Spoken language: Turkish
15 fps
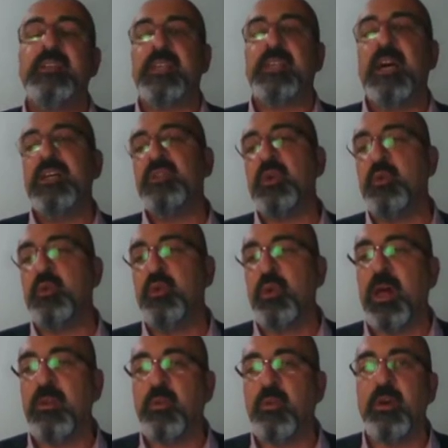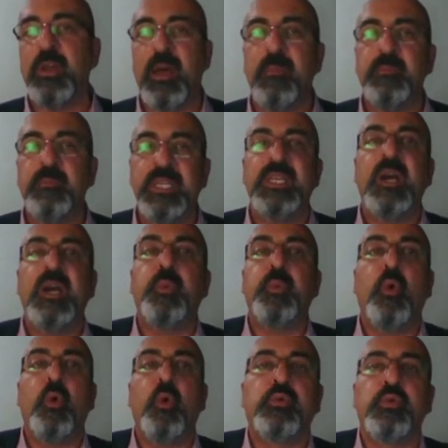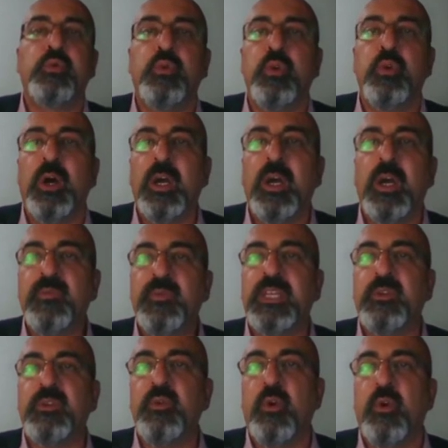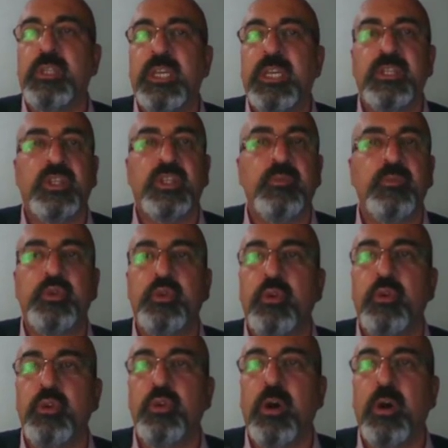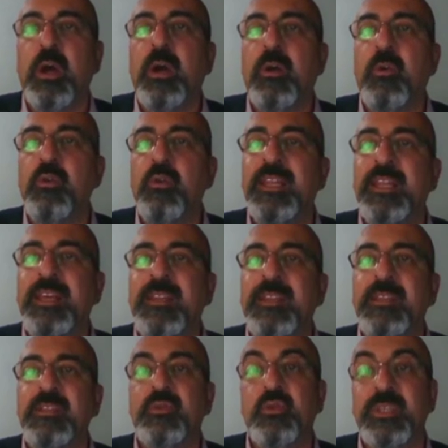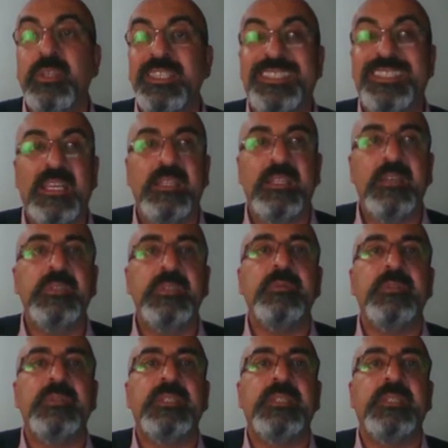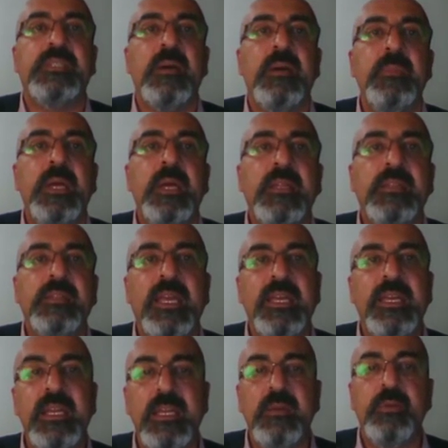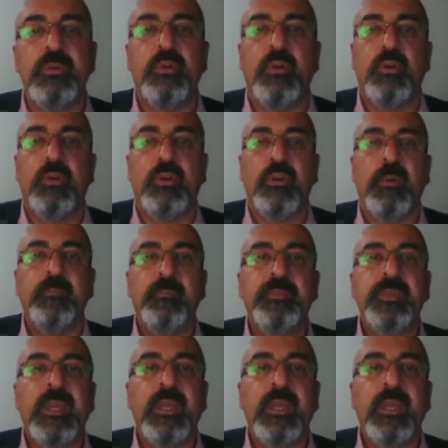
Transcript: sadece kural koyan bir yapı olduğu fikri ortaya çıkmış oluyor. O nedenle de çok istediğimiz bir sistem değil gibi görünüyor.